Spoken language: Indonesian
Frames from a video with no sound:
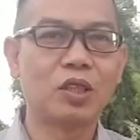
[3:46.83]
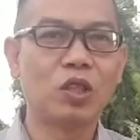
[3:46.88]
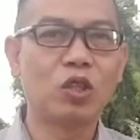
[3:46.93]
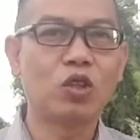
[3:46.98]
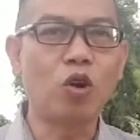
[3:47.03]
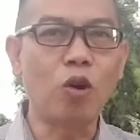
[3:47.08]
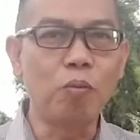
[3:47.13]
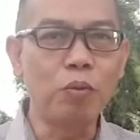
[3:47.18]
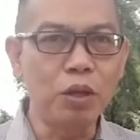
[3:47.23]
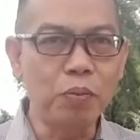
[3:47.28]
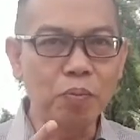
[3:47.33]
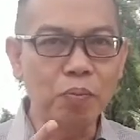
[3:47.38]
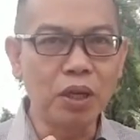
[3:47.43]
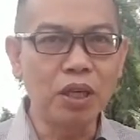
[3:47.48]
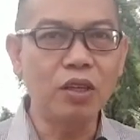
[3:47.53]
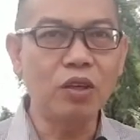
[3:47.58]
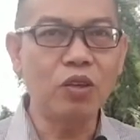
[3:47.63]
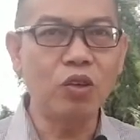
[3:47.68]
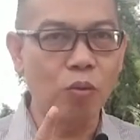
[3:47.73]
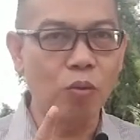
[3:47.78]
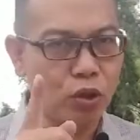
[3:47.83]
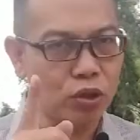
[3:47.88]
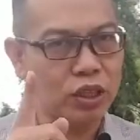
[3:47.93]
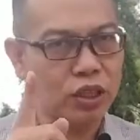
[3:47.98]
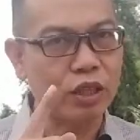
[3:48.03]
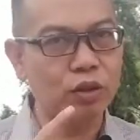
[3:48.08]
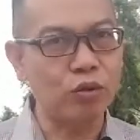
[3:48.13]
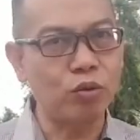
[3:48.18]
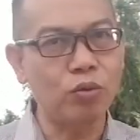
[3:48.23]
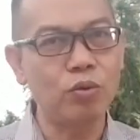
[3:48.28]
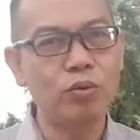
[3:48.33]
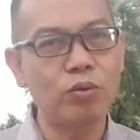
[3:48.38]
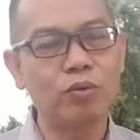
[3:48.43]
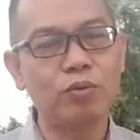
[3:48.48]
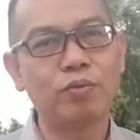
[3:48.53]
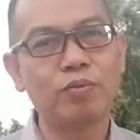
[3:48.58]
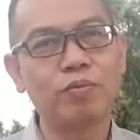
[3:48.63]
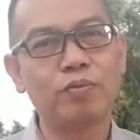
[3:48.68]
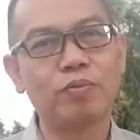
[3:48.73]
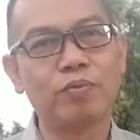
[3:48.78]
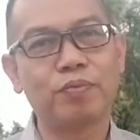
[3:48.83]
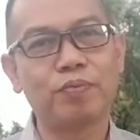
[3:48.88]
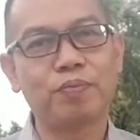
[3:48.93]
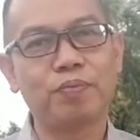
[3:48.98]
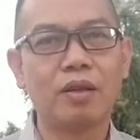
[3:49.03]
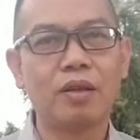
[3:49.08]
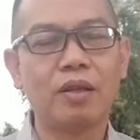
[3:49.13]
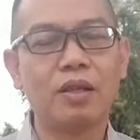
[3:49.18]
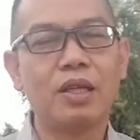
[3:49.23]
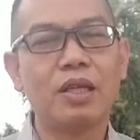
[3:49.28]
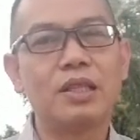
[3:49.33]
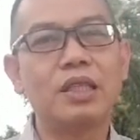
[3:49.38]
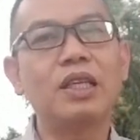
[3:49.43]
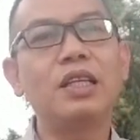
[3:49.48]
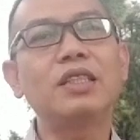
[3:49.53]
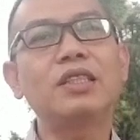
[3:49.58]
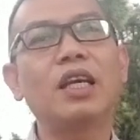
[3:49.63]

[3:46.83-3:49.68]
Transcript: Komitmen nomor satu. Jadi